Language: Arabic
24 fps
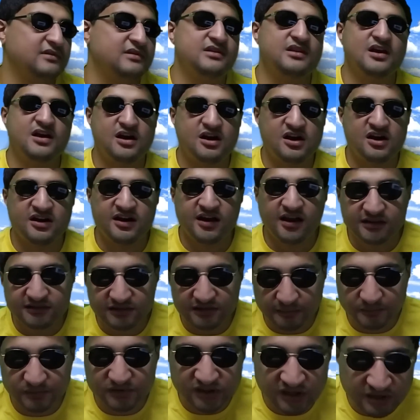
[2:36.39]
لا انا عايز
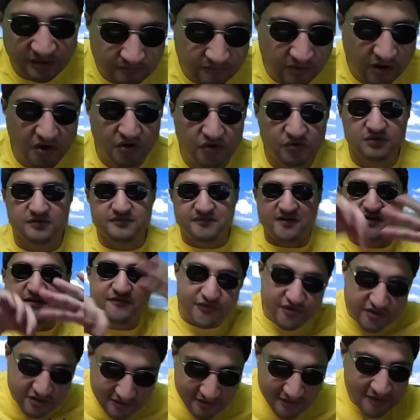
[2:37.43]
امسك الملح
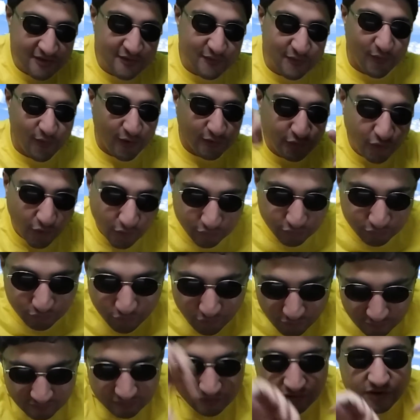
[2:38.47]
والفلفل واقعد
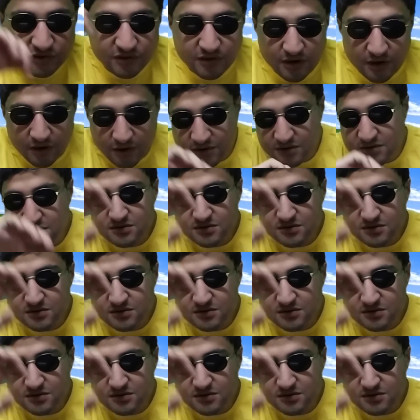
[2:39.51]
احطهم كده